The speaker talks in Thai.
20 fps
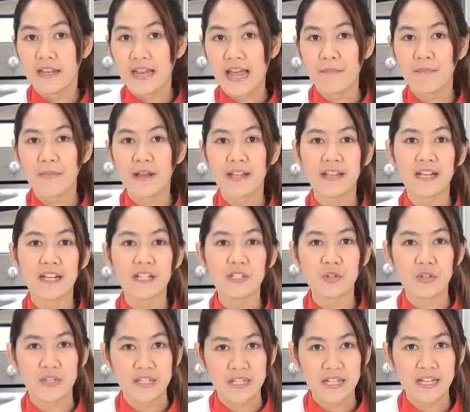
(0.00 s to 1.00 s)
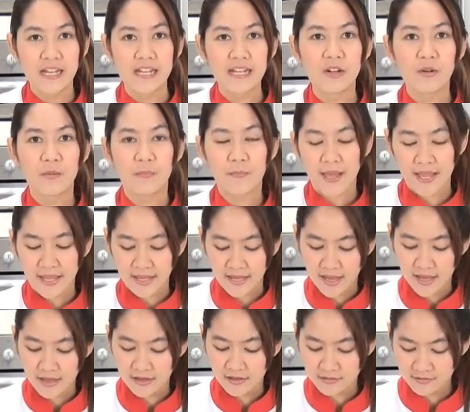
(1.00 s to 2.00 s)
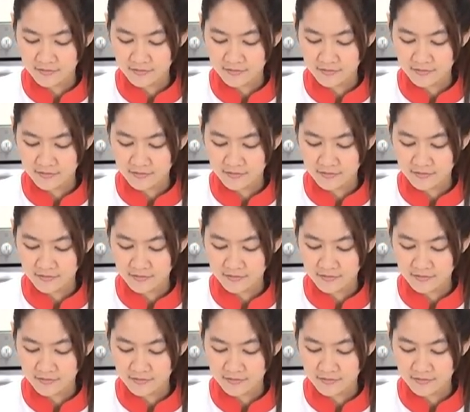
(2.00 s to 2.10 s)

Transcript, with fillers: น้ำใบเตยส่วนที่เหลือนี้ลงไปค่ะ